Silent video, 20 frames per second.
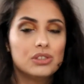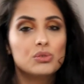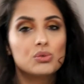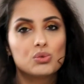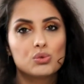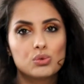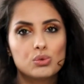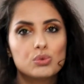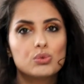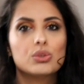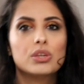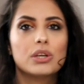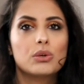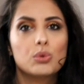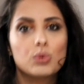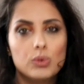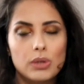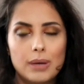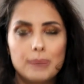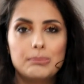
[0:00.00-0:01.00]
uzun süre
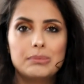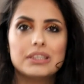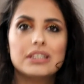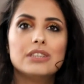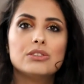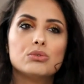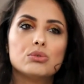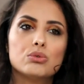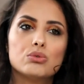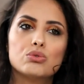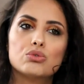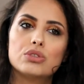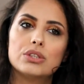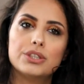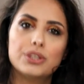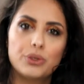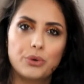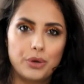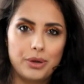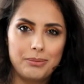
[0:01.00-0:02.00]
kullanmadan
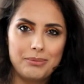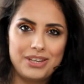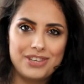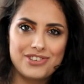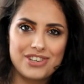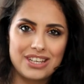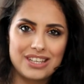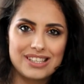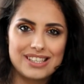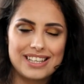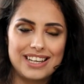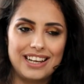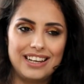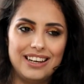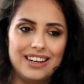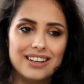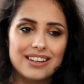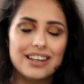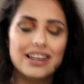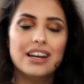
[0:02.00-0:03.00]
sonuçlarını göremeyeceğiniz şeyler.